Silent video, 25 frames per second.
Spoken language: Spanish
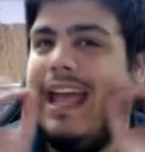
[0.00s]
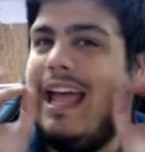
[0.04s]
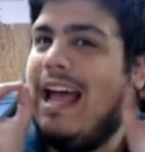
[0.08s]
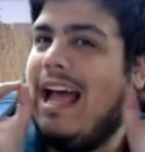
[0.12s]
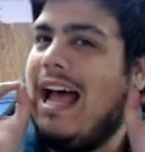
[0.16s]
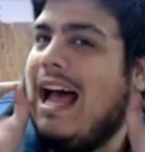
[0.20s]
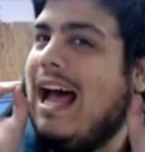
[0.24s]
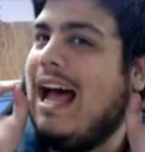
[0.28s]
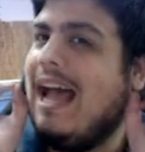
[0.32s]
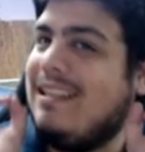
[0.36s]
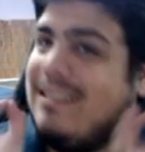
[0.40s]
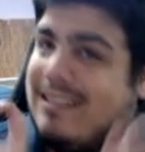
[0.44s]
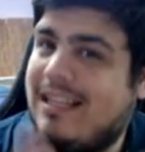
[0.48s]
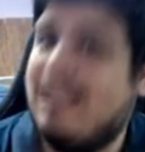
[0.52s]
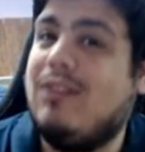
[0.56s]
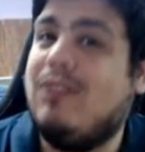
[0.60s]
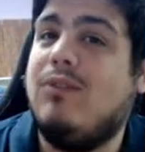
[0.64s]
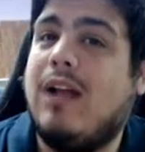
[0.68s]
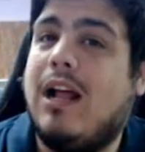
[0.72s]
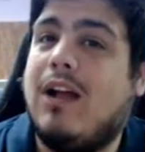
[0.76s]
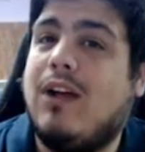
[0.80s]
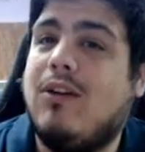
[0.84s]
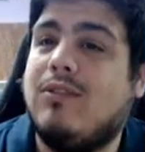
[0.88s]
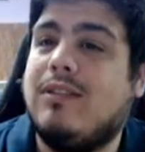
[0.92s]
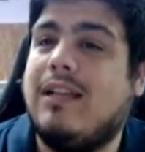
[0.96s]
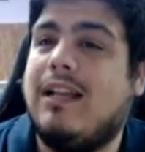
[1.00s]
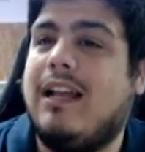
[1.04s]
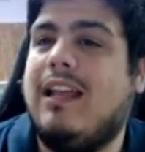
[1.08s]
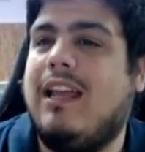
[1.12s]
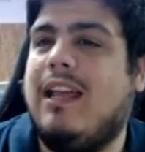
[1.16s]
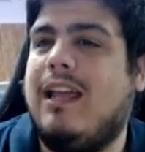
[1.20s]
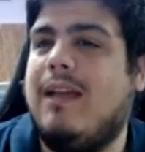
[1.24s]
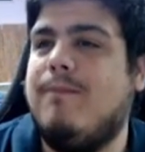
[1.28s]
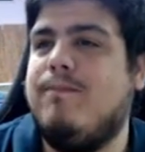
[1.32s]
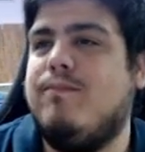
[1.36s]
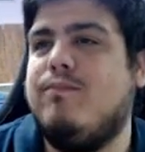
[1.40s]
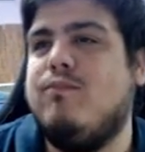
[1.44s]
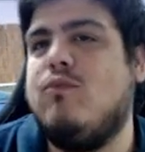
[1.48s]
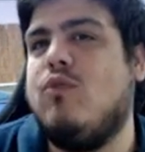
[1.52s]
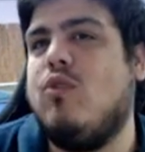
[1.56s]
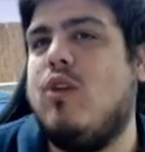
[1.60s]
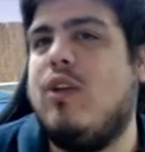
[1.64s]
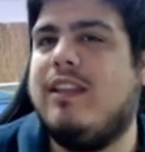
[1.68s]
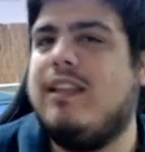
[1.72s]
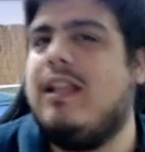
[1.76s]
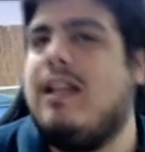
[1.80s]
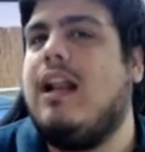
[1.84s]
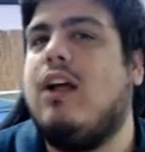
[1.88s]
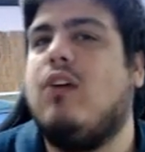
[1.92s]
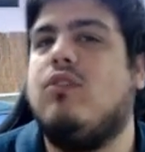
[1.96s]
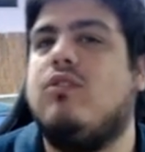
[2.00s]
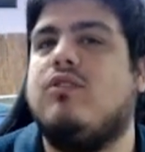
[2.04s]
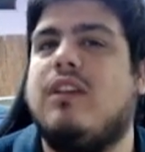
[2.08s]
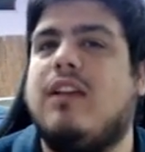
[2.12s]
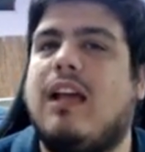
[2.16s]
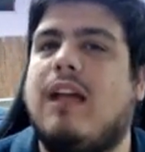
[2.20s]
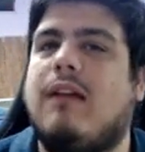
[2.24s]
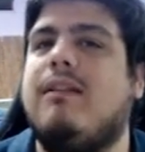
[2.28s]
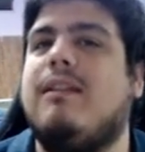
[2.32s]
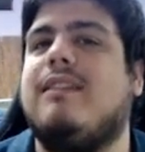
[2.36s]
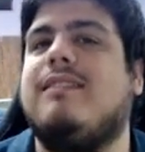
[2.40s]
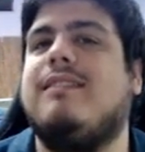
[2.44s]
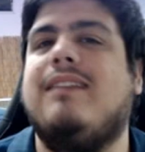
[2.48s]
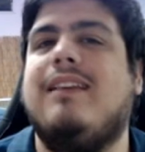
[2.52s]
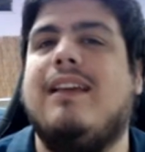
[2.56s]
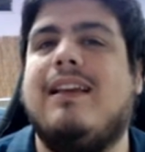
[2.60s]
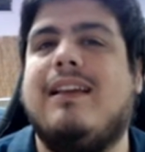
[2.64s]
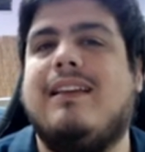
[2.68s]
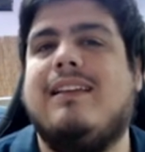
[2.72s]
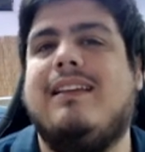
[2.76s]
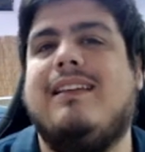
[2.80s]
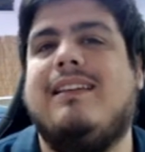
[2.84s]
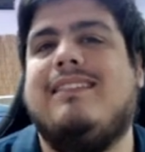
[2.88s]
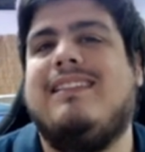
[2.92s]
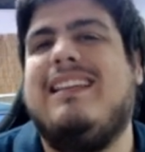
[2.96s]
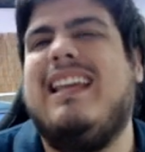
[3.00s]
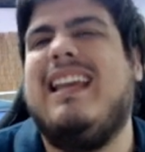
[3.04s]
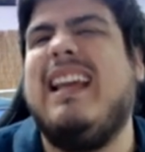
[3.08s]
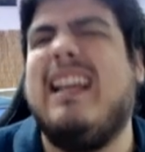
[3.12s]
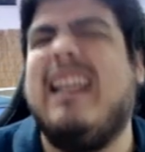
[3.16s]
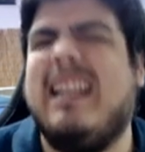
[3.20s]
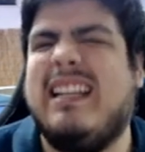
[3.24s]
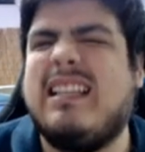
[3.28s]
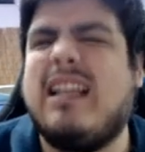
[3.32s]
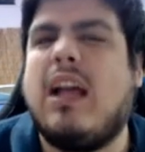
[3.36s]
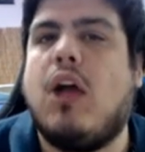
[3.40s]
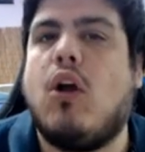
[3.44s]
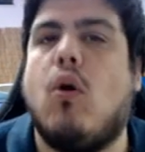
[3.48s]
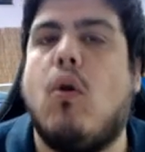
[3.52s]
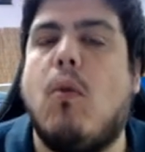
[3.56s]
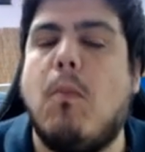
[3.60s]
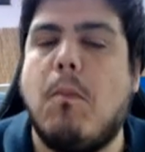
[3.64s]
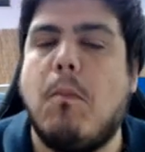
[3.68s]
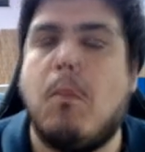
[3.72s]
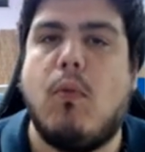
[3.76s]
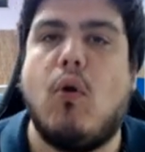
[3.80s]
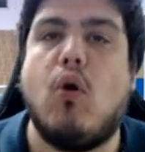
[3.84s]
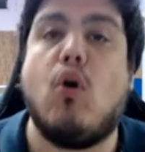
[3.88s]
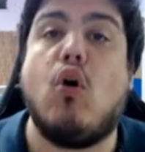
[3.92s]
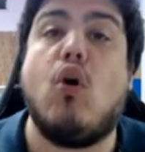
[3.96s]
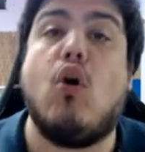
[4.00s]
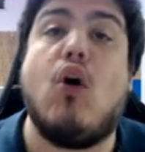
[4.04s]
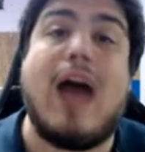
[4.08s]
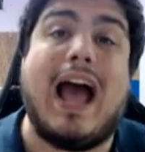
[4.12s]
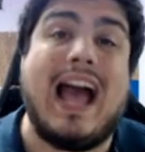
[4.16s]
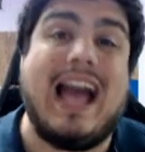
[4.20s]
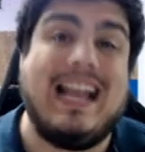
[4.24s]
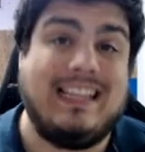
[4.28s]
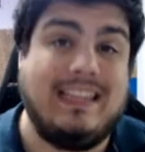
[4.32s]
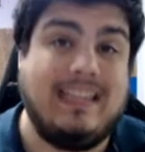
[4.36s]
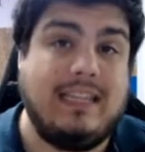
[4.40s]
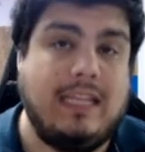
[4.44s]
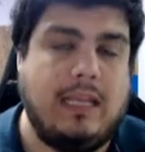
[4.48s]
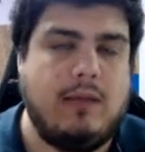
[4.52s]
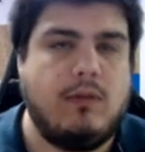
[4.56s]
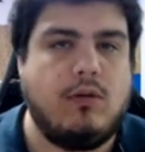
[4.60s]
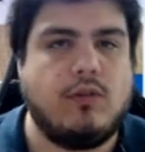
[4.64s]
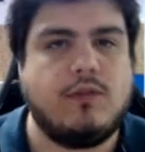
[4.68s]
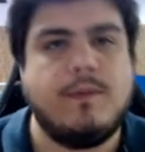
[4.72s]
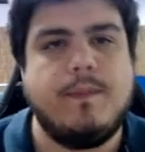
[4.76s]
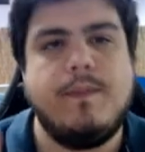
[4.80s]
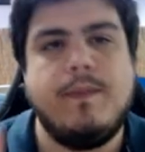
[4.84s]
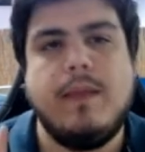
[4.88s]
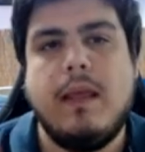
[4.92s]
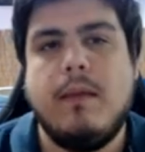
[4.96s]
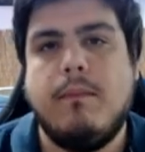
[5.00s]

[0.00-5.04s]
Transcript: hacer una cosa que no es tan aconsejable si, si ingresas con poco activos.